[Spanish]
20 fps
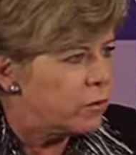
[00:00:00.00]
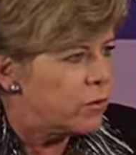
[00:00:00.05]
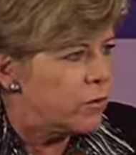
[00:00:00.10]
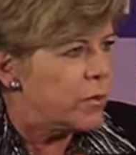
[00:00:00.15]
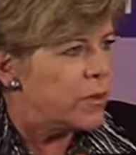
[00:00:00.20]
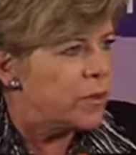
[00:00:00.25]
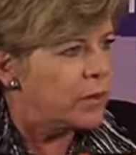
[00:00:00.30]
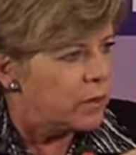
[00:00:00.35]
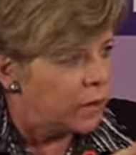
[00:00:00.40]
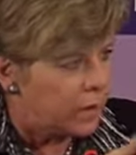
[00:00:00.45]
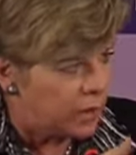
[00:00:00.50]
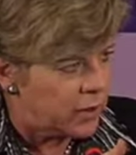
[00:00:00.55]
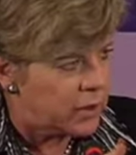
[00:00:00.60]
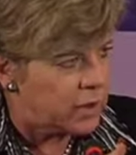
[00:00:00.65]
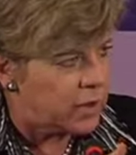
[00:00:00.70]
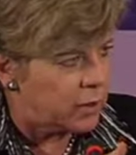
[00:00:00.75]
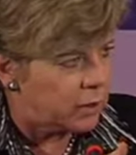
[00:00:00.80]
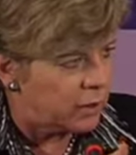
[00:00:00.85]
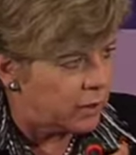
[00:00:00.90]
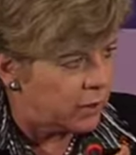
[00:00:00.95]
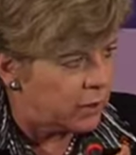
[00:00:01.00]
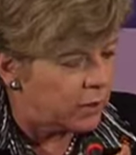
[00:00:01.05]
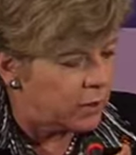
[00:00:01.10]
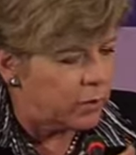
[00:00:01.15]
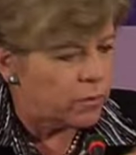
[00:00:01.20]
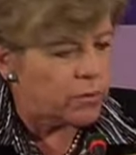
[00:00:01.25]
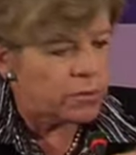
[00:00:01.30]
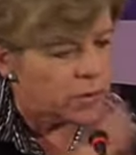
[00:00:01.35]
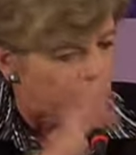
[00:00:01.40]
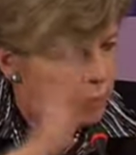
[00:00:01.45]
los 90 al
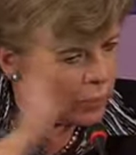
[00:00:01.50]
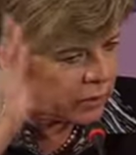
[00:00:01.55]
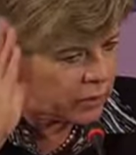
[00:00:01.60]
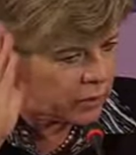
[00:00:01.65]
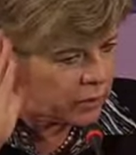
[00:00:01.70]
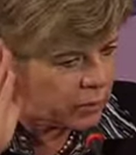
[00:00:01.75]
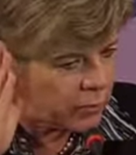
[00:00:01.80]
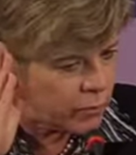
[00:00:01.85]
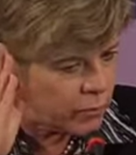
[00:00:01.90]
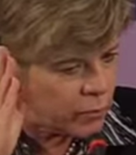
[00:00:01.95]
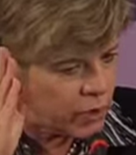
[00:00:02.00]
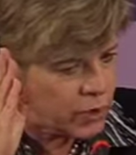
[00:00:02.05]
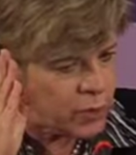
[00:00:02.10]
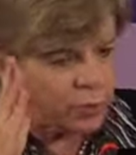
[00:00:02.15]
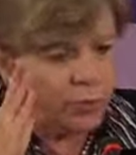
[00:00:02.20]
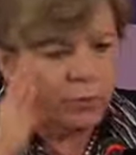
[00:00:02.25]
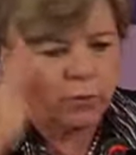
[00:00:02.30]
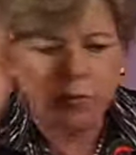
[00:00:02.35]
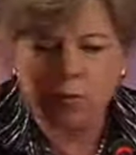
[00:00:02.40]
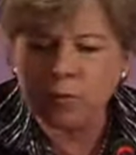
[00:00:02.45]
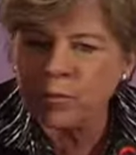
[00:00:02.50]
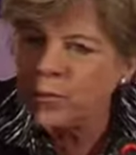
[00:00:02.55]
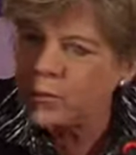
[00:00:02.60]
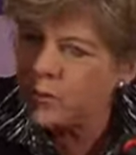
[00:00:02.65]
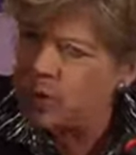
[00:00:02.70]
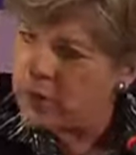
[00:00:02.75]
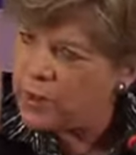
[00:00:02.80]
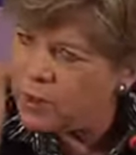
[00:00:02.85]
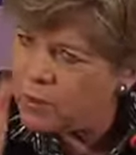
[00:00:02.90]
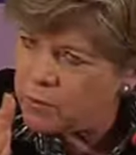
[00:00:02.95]
52, aumentamos 10 puntos,
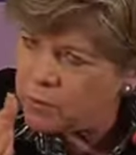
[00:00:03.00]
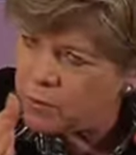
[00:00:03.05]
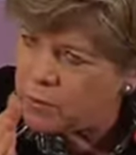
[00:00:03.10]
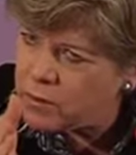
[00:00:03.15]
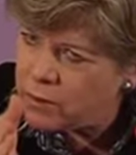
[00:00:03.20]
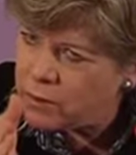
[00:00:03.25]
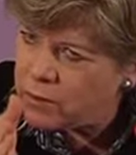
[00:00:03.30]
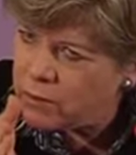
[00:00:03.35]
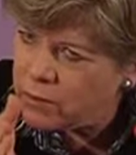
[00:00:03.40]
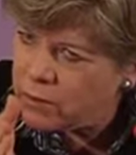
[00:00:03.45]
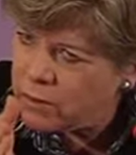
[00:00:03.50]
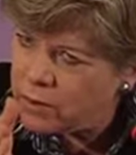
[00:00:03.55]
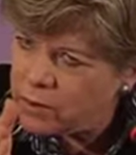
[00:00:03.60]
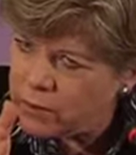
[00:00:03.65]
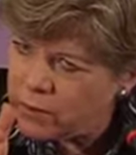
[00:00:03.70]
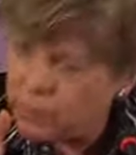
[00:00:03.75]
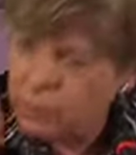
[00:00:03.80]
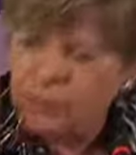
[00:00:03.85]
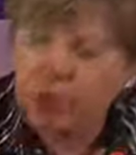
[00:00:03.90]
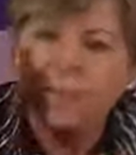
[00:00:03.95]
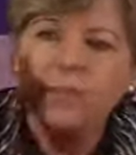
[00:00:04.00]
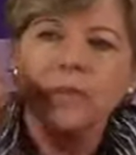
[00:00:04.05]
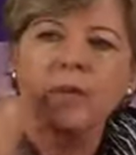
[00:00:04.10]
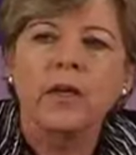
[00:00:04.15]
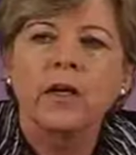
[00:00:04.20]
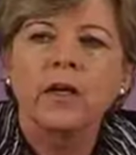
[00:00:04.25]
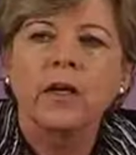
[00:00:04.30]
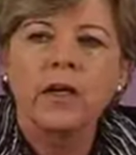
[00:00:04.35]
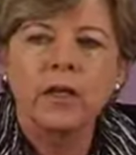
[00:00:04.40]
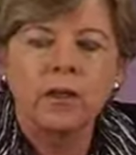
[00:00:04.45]
pero seguimos en 52
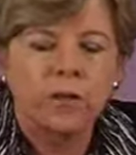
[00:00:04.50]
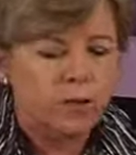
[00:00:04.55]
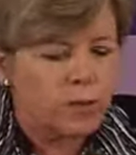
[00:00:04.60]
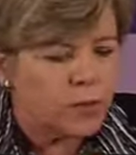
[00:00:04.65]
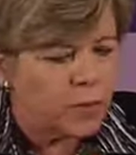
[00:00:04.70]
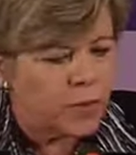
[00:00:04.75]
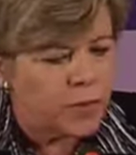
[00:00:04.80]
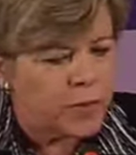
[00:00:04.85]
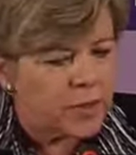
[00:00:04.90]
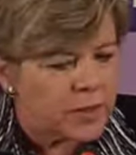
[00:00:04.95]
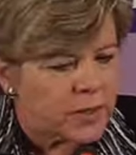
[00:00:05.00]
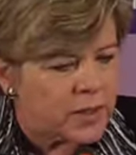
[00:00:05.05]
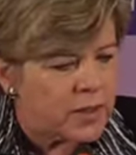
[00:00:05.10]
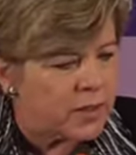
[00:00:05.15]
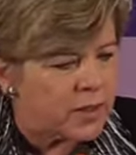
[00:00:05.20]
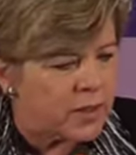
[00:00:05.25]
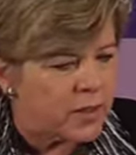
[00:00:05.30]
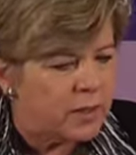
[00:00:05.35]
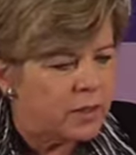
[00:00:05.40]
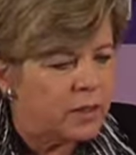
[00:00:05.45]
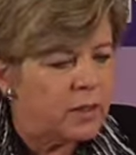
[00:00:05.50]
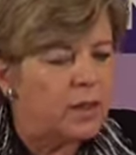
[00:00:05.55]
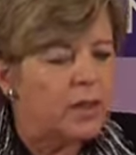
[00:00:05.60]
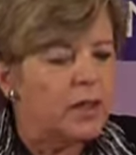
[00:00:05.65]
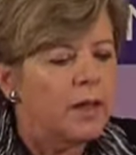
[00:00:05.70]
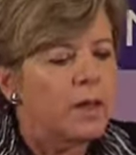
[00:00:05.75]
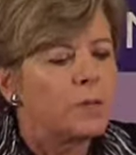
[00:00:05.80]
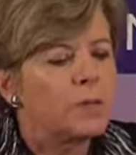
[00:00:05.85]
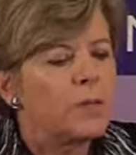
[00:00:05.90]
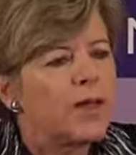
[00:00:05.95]
y los hombres están
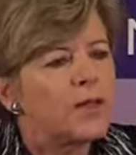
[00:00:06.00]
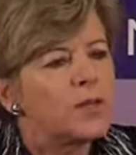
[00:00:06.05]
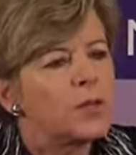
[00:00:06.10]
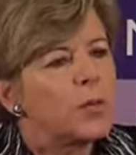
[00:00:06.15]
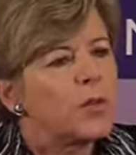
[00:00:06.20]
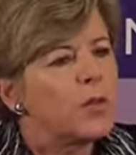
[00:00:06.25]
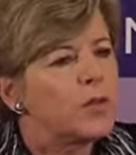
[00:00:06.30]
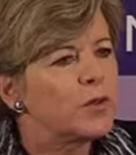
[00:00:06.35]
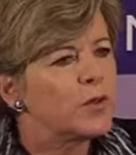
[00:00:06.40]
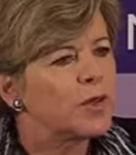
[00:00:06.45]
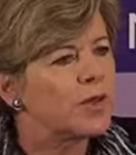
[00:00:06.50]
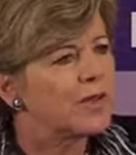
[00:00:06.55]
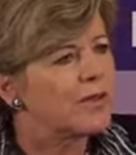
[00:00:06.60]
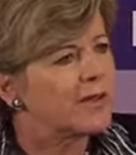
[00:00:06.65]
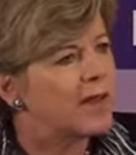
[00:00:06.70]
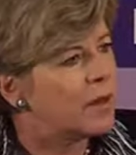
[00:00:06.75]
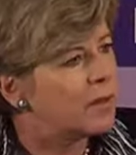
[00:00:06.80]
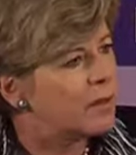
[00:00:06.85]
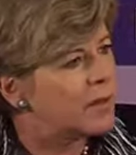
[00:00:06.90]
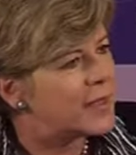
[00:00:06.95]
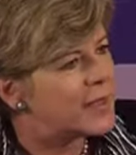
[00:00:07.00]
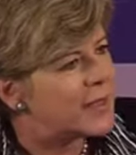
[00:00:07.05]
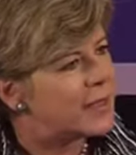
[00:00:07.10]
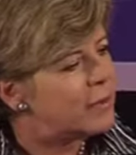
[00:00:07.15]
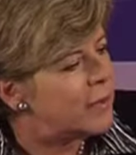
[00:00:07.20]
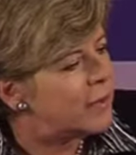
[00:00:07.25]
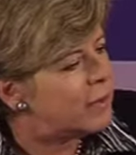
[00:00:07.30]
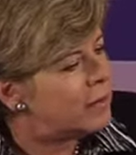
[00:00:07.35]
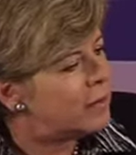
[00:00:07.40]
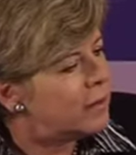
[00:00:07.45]
más o menos estables,
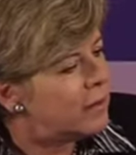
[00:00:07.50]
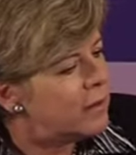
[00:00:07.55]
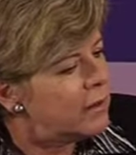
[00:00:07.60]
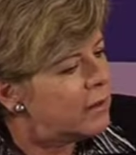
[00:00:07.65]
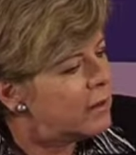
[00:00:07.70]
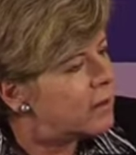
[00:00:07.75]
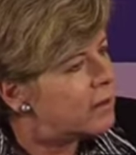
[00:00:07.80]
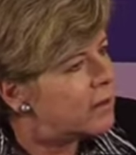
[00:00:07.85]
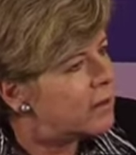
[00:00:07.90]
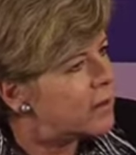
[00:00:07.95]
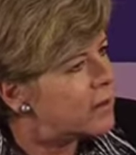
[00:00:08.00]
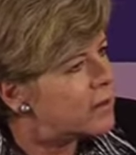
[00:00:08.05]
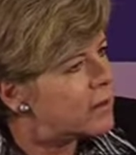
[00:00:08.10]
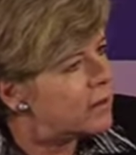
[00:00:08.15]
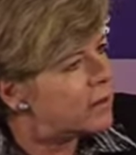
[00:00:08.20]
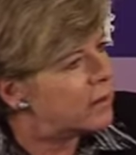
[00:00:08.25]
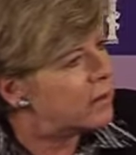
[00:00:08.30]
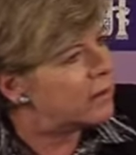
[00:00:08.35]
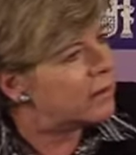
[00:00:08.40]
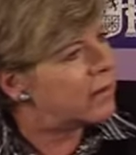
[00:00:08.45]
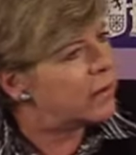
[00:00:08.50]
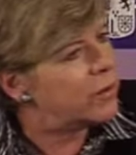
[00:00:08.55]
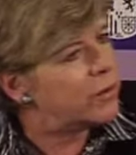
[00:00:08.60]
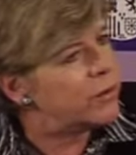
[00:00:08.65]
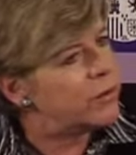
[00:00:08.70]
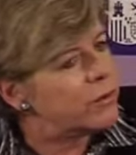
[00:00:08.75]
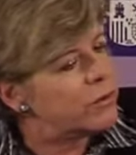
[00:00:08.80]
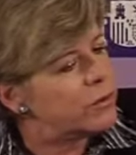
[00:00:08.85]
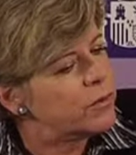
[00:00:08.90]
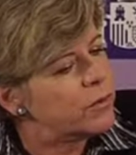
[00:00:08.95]
se mantienen entre
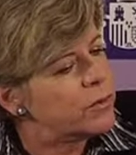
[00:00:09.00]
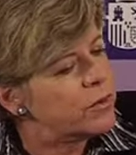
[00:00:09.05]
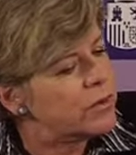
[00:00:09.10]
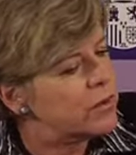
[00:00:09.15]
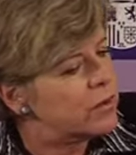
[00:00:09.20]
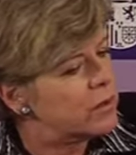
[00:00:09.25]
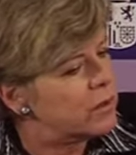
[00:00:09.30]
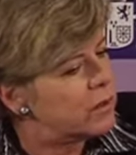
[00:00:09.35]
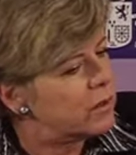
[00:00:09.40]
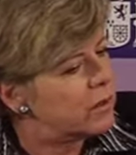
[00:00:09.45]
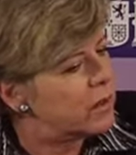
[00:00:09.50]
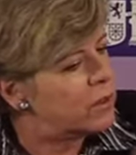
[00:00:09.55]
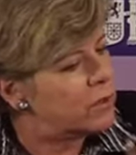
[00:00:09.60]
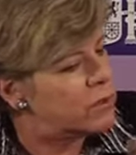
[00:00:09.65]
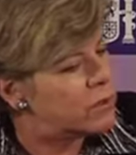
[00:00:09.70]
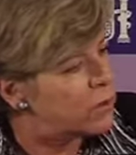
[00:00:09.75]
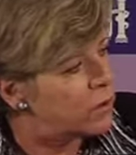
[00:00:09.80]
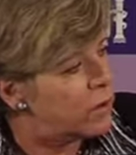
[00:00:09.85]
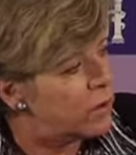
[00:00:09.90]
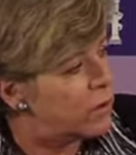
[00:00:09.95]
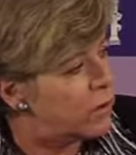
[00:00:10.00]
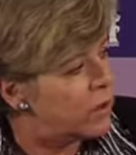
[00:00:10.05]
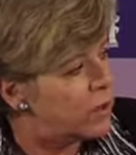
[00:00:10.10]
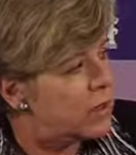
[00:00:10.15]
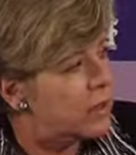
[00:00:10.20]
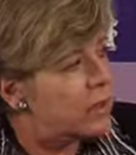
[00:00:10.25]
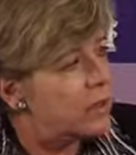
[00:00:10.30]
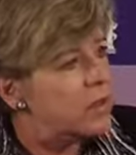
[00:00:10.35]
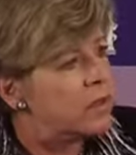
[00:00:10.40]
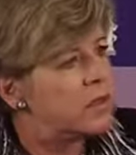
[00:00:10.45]
78 y 78
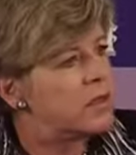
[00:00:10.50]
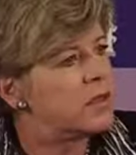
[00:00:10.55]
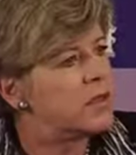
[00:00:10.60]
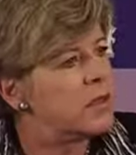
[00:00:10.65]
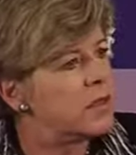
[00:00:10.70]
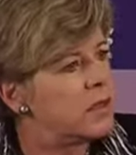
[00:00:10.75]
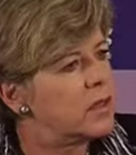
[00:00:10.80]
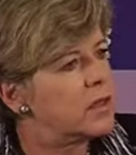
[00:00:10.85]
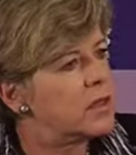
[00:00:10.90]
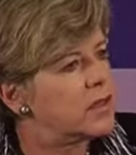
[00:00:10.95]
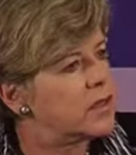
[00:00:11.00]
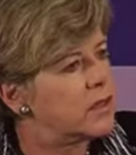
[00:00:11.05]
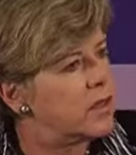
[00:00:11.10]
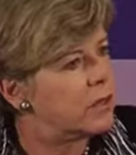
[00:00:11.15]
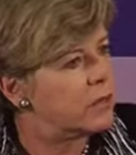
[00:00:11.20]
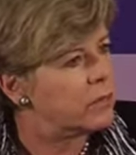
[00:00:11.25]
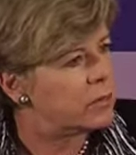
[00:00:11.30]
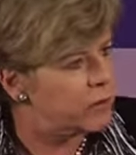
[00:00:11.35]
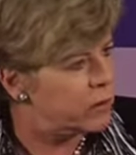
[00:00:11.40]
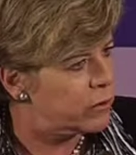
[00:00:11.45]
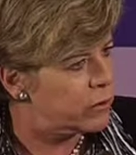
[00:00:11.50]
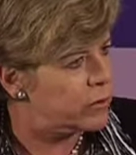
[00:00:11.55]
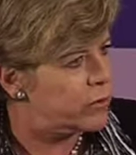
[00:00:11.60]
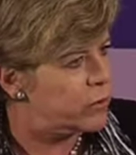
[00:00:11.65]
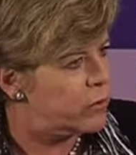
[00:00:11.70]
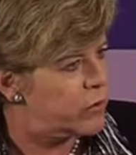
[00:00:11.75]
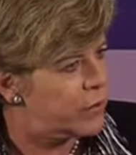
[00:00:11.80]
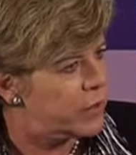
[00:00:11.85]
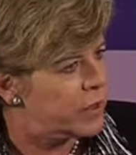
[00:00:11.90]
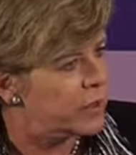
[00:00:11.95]
ahora, siguen estables
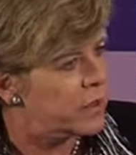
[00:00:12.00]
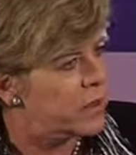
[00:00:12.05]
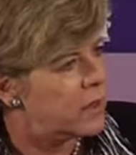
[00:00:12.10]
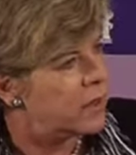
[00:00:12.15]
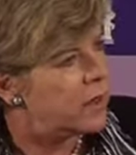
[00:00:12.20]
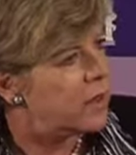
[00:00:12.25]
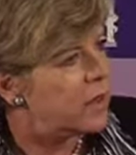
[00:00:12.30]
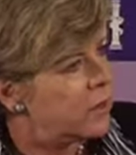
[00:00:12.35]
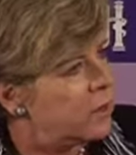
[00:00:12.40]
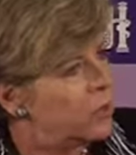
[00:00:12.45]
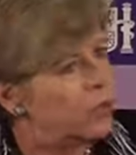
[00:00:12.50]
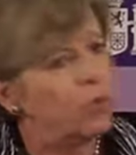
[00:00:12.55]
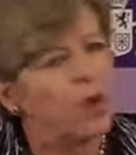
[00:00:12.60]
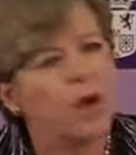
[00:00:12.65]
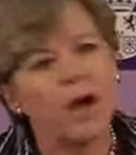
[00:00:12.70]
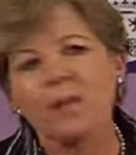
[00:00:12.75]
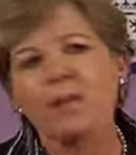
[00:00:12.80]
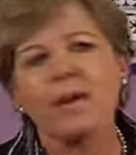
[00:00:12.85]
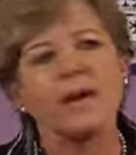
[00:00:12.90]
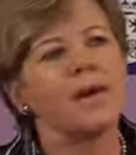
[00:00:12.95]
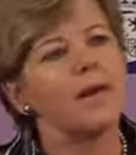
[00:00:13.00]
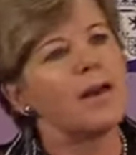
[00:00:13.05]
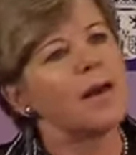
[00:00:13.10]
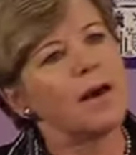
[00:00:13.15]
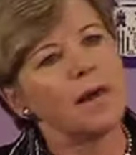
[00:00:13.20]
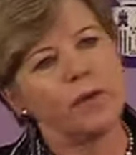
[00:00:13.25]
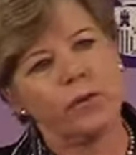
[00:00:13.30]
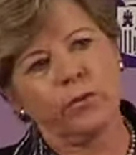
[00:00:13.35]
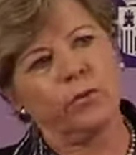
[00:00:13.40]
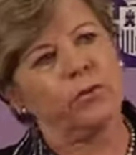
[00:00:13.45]
los hombres, no ha
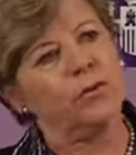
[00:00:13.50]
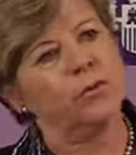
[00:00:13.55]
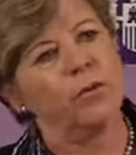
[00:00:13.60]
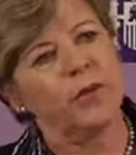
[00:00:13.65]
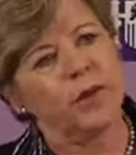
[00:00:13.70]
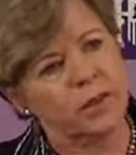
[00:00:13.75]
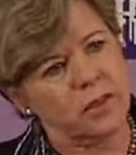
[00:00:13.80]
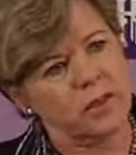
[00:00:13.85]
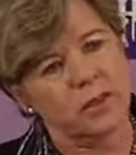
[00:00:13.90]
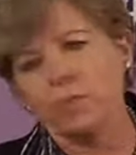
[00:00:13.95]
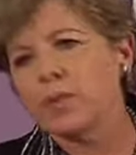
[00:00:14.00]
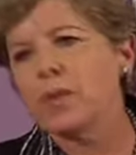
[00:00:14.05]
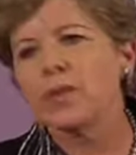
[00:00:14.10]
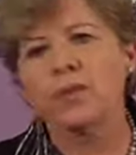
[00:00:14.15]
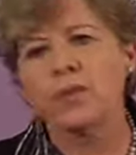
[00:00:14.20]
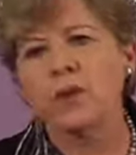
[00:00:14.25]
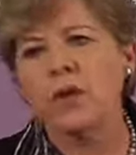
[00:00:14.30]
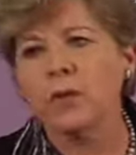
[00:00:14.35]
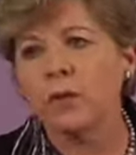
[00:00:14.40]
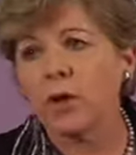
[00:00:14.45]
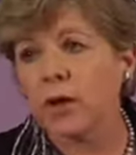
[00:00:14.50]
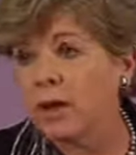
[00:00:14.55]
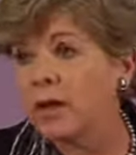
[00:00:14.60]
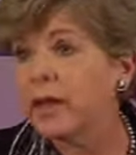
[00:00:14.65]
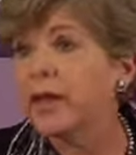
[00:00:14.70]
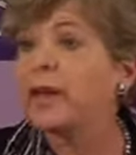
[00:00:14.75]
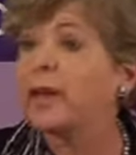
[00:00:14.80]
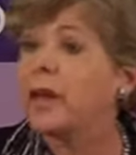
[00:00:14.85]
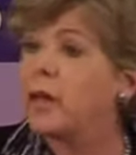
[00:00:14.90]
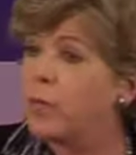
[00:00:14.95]
variado su participación
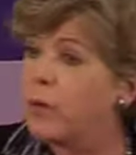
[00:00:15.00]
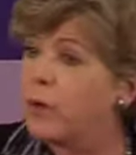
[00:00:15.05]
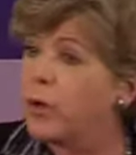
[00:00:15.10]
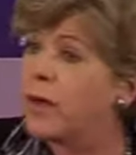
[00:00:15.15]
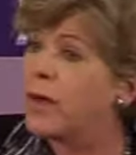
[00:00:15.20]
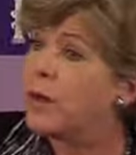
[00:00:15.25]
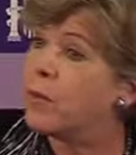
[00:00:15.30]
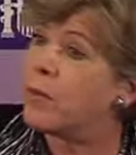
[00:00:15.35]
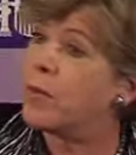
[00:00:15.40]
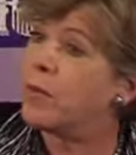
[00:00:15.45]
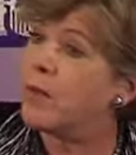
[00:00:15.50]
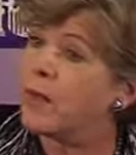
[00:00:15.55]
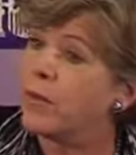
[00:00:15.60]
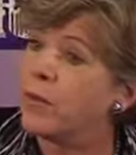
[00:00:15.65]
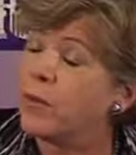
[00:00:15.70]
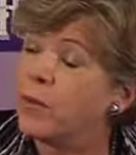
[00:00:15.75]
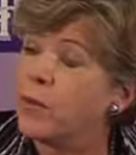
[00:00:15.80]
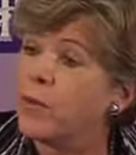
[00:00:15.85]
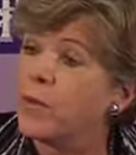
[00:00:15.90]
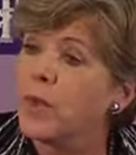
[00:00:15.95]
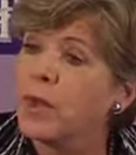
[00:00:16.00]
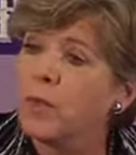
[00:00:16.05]
laboral, en la mujer ha variado,